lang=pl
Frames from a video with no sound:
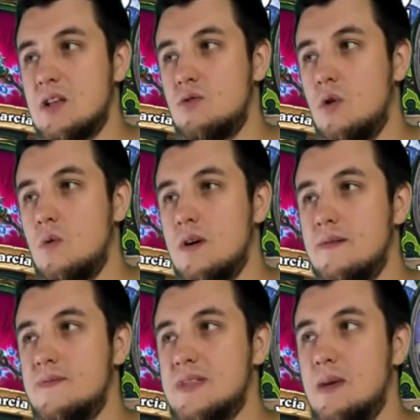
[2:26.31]
którą
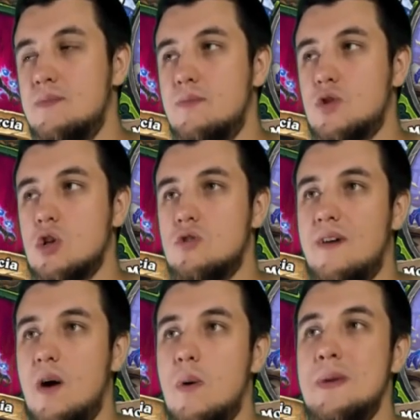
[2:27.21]
e, wstępnie
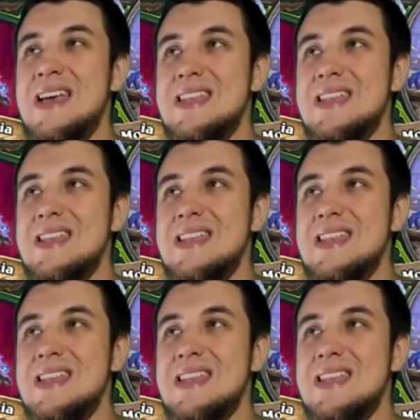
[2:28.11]
przygotowałem,